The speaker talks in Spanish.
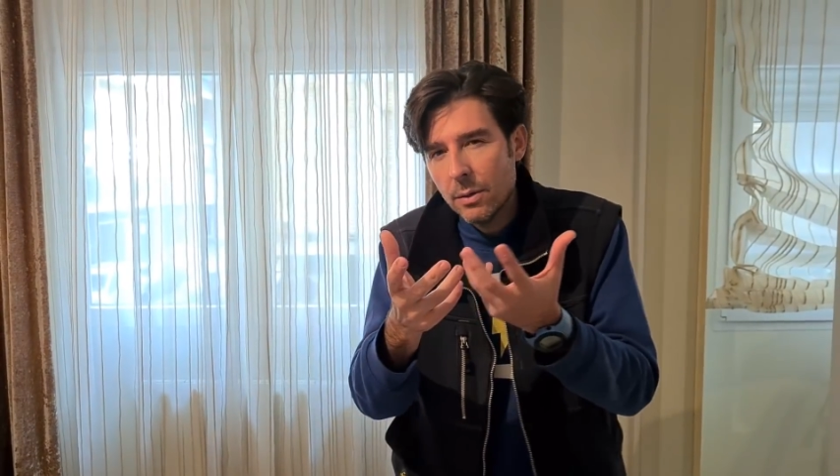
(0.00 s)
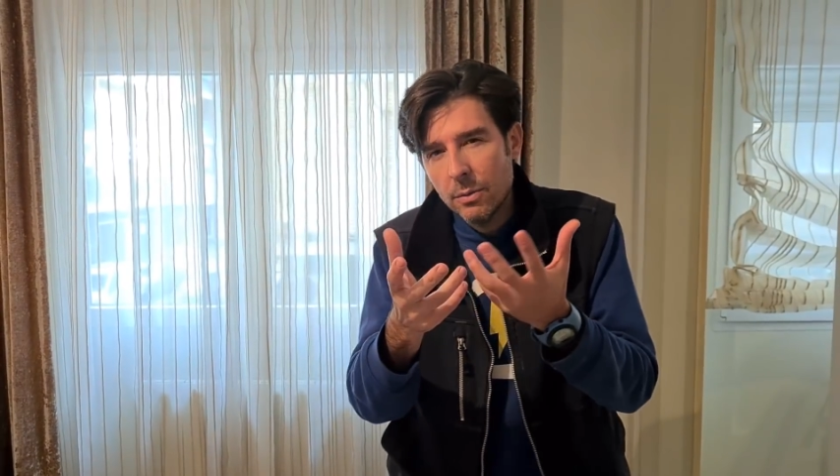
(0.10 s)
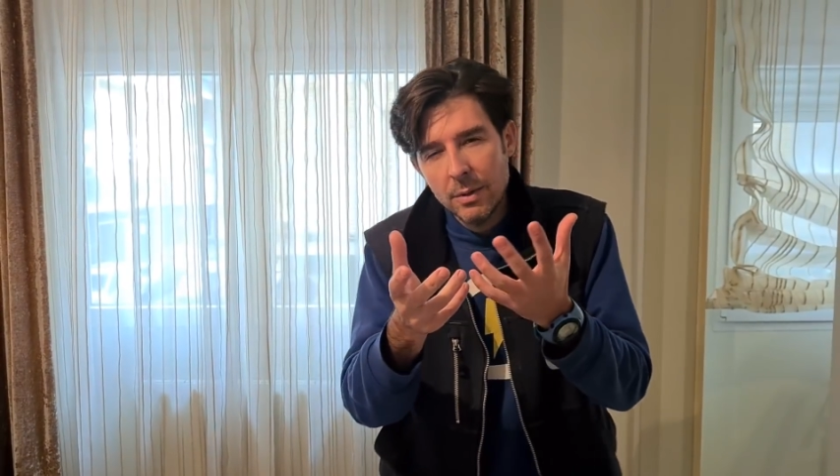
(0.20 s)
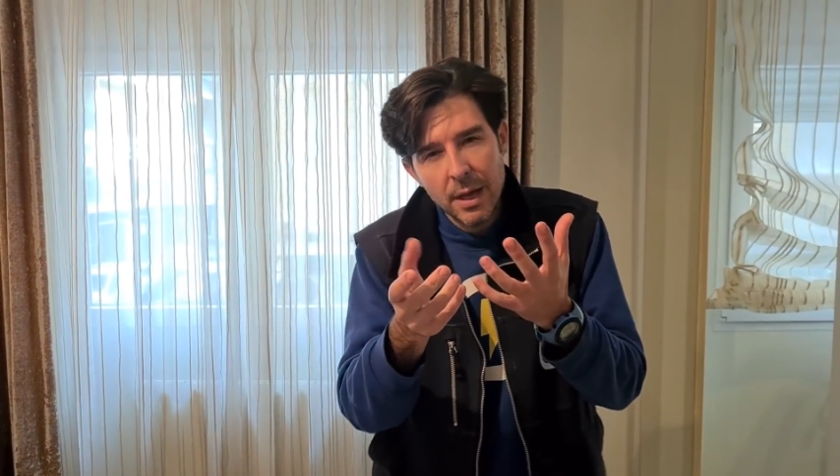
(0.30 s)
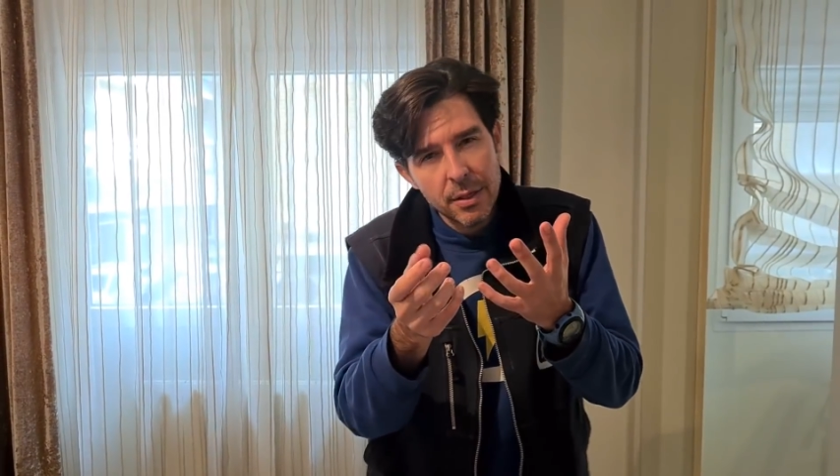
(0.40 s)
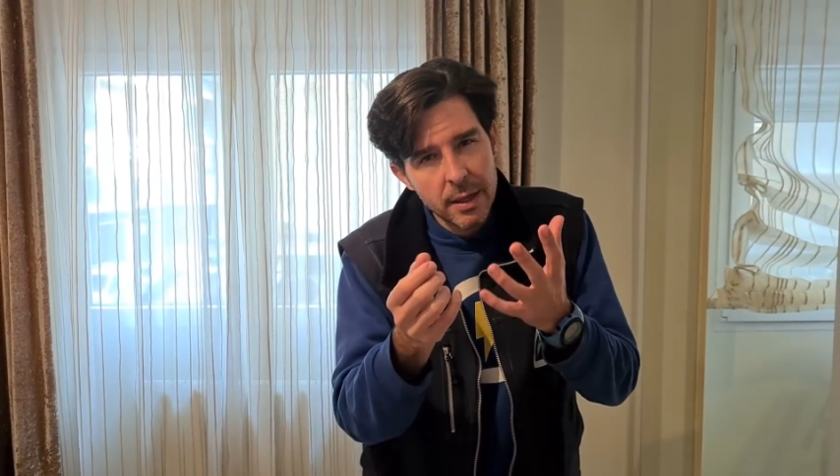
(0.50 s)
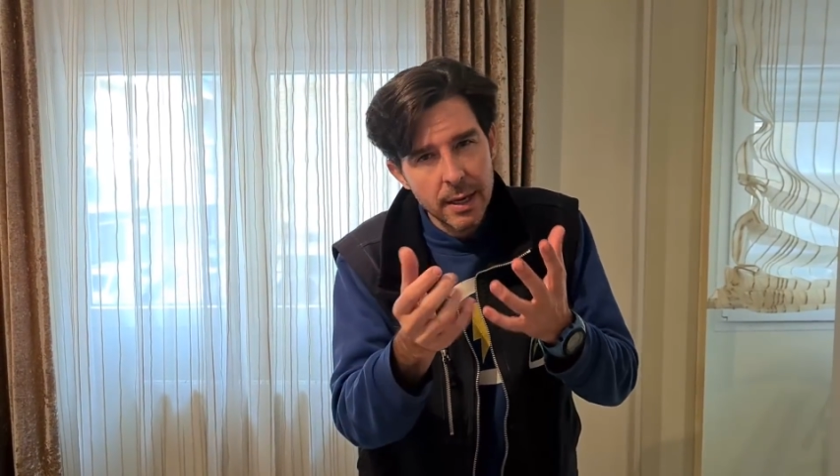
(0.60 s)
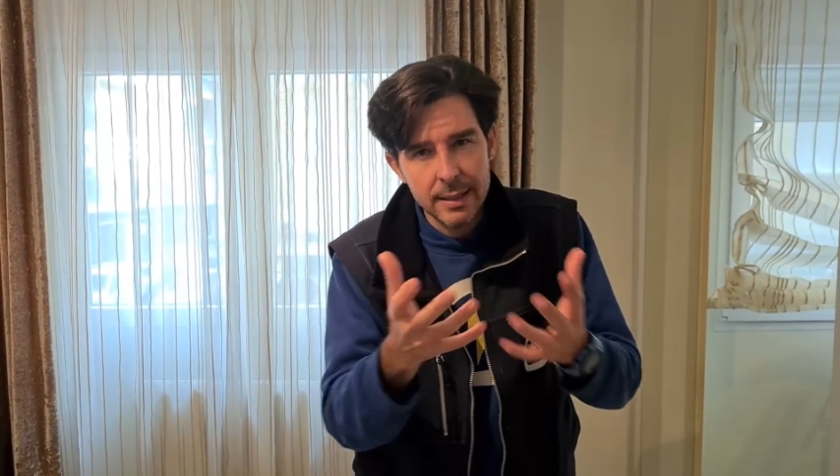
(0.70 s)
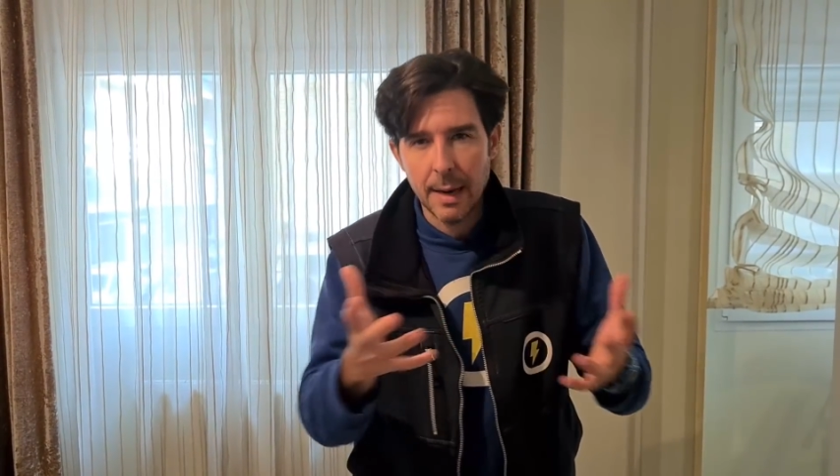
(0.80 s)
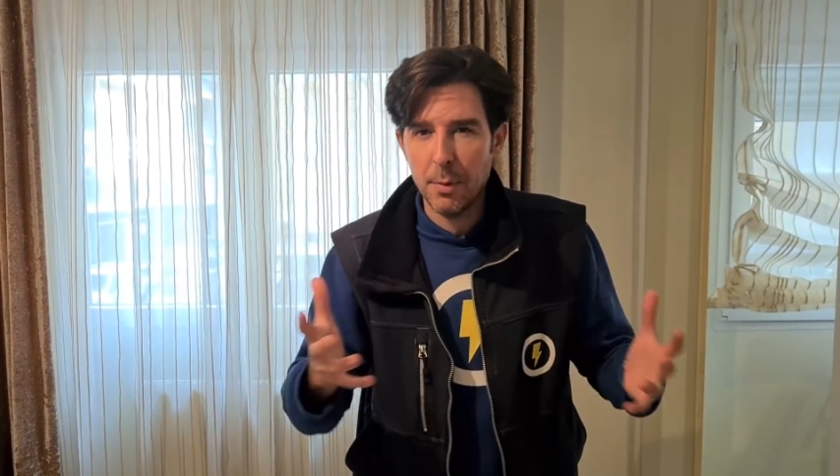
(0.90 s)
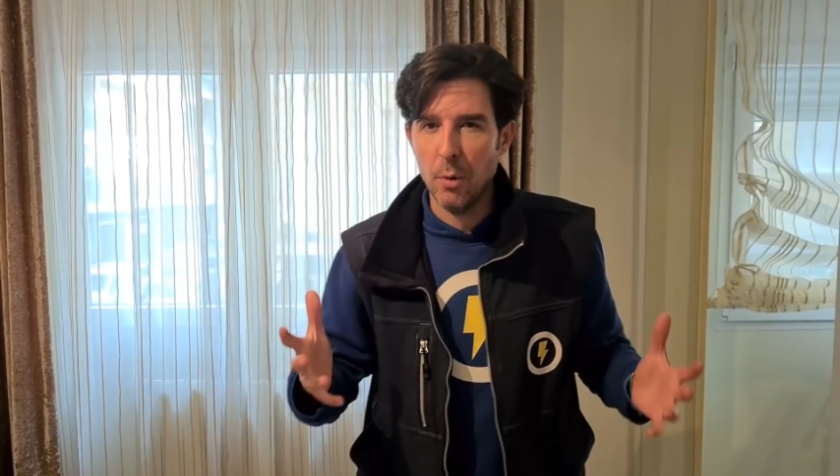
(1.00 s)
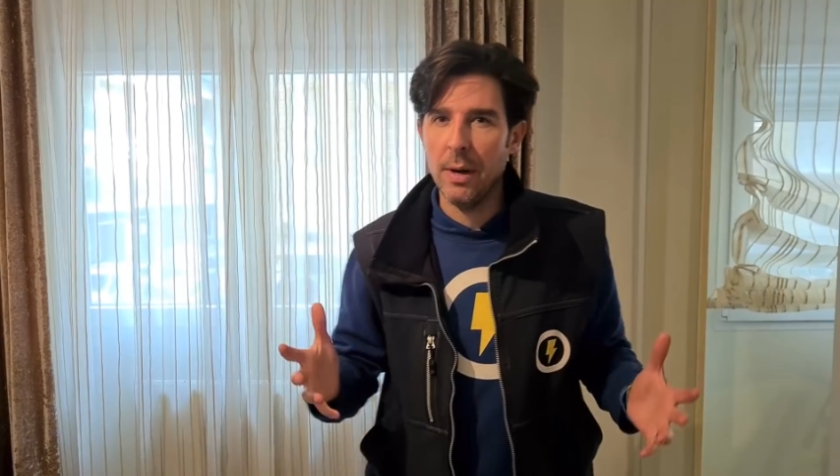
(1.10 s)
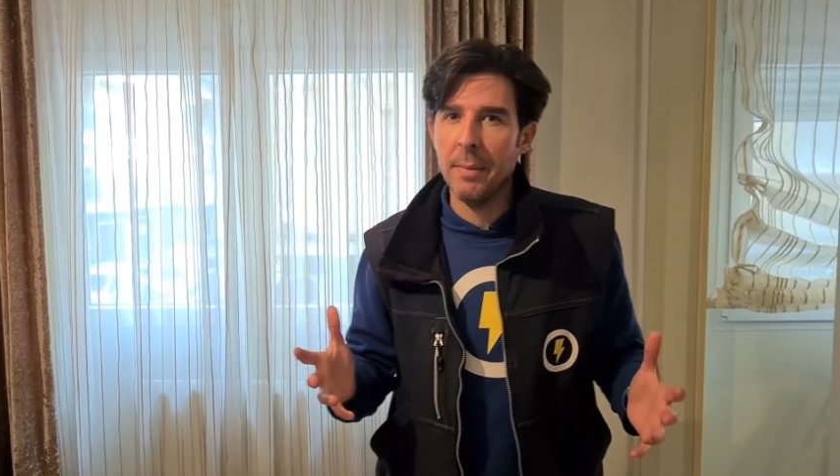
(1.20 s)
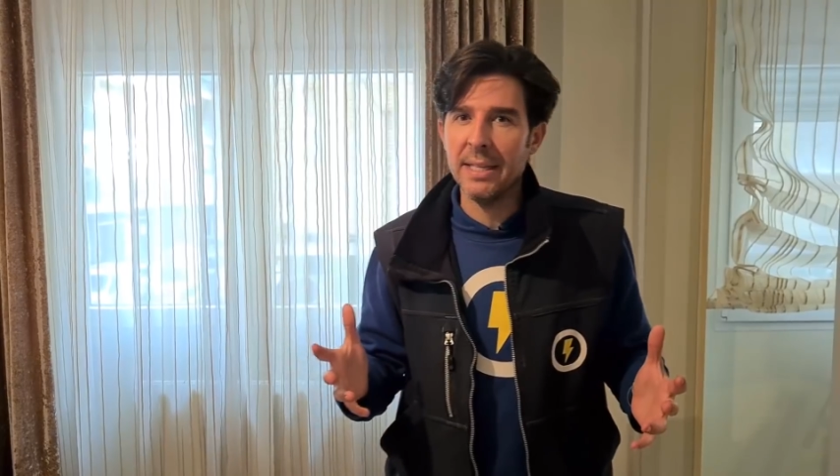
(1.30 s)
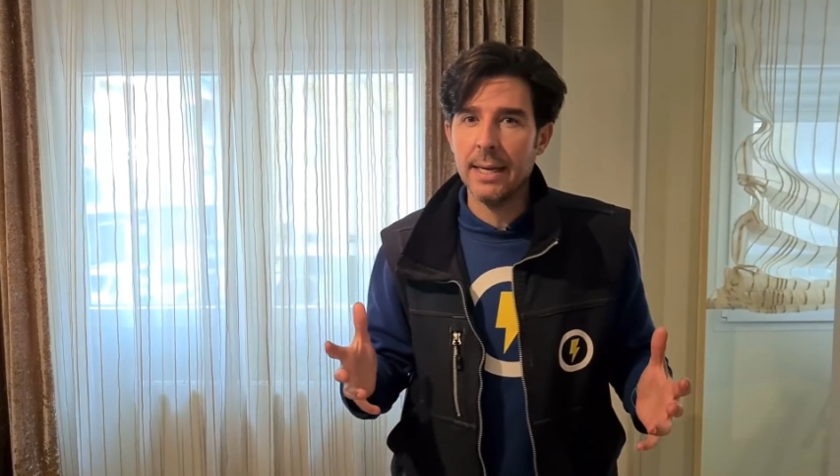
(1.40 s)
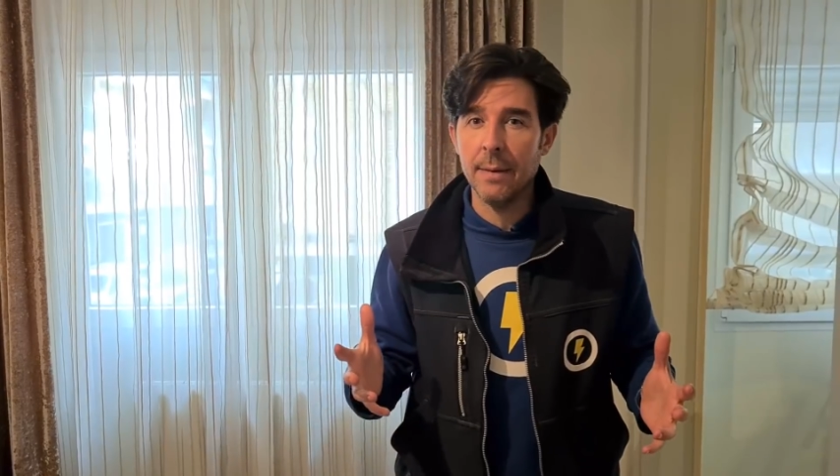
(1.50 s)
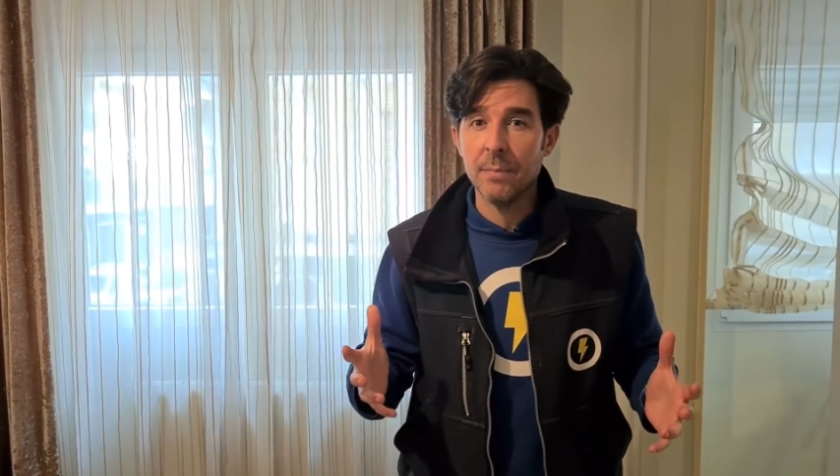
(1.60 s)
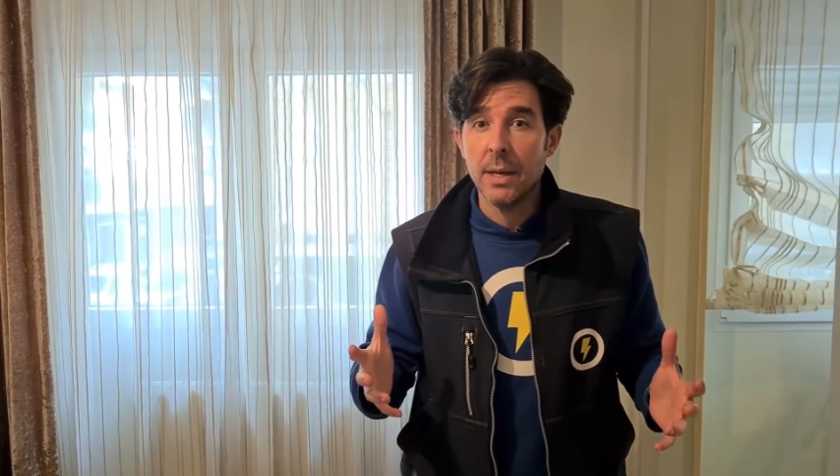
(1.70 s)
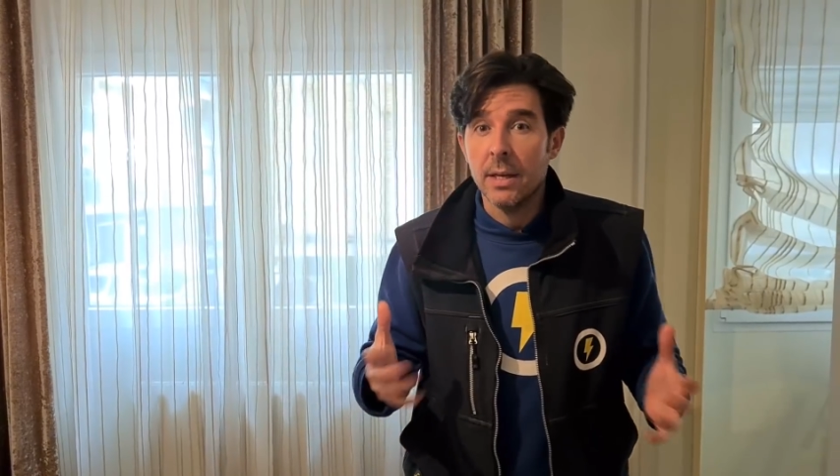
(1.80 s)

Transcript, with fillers: una cierta problemática.